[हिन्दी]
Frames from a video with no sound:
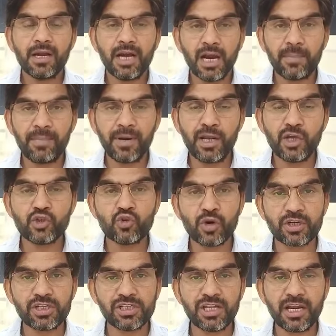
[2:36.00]
घर पर रहें
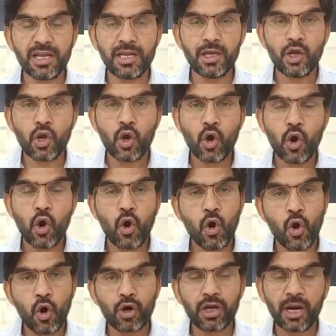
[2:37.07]
सुरक्षित रहें
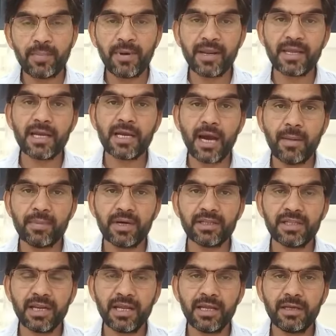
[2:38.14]
और घर पर रह के काम
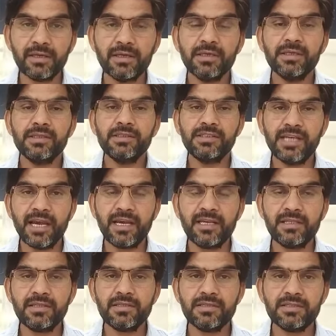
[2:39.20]
करते रहें जय
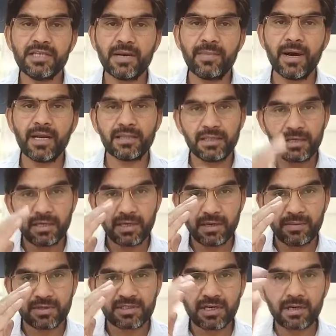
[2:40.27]
हिंद जय भारत
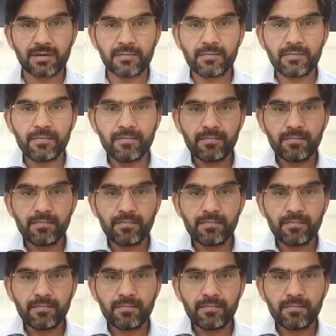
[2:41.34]
नमस्कार